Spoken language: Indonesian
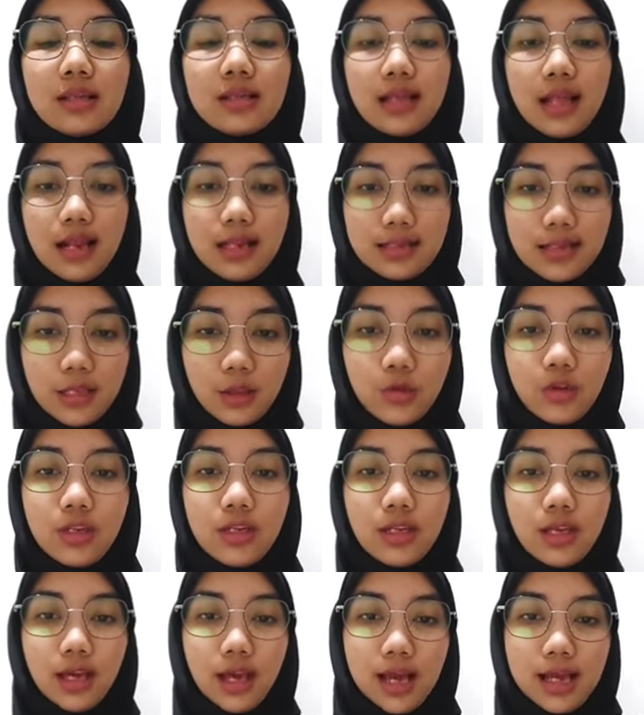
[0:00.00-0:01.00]
Salah satu
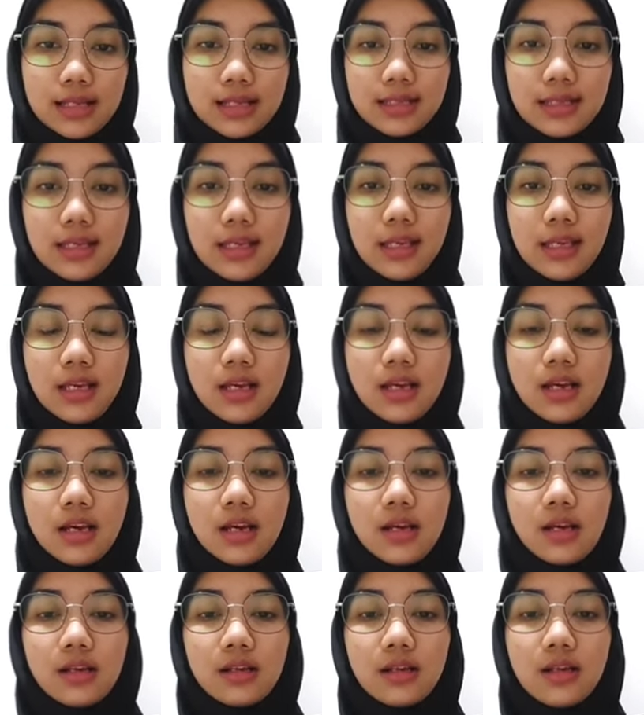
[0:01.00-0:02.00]
indikasi
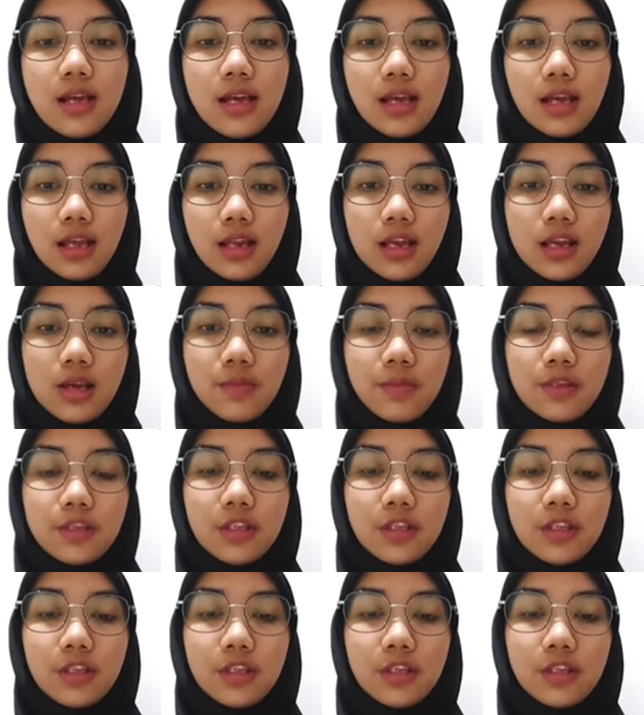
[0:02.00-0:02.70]
dari